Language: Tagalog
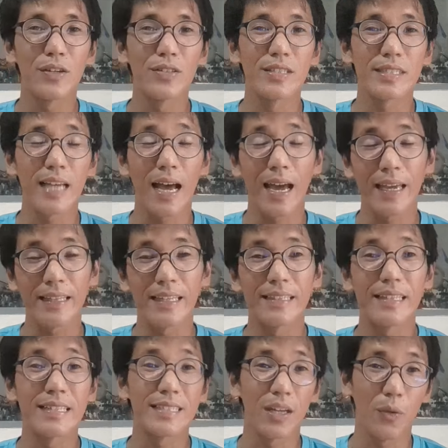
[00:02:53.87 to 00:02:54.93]
yun sa height
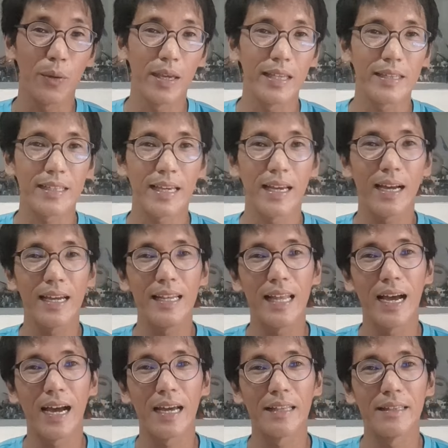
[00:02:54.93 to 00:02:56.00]
and then sa weight. Kaya
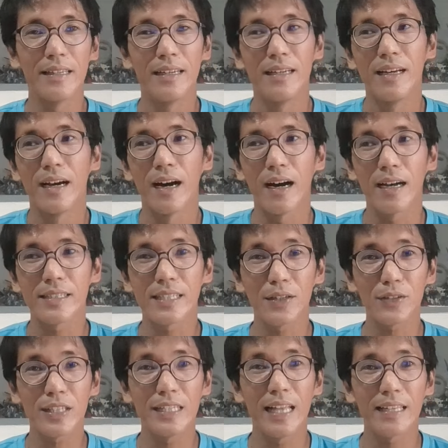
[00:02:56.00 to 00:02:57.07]
kailangan uh,
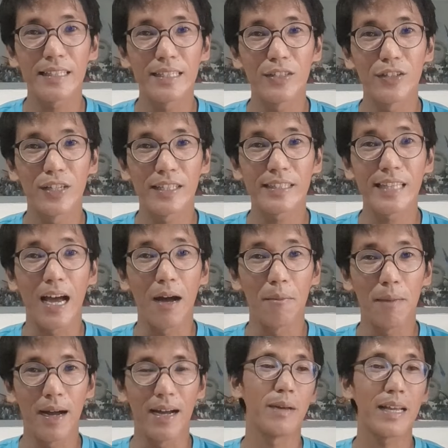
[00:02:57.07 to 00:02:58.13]
sagutin natin yun ng
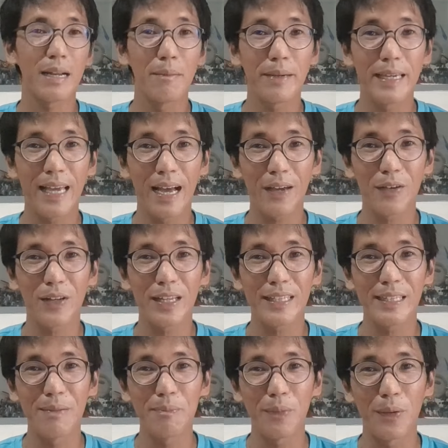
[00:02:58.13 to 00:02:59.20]
tama para maging accurate
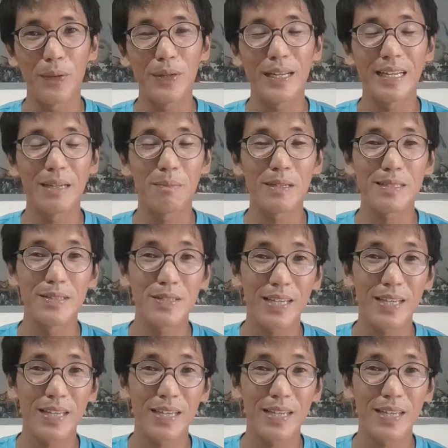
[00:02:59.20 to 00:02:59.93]
din po yung lalabas din